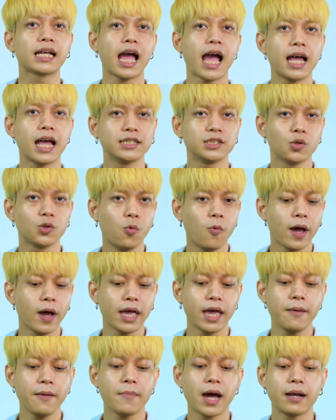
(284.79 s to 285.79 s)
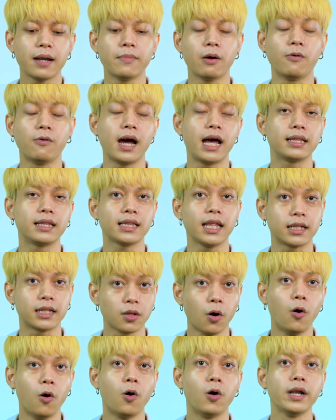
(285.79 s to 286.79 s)
การช่วยให้มันแบบว่าติด
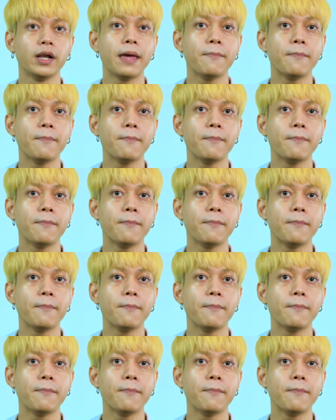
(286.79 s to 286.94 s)
โต๊ะ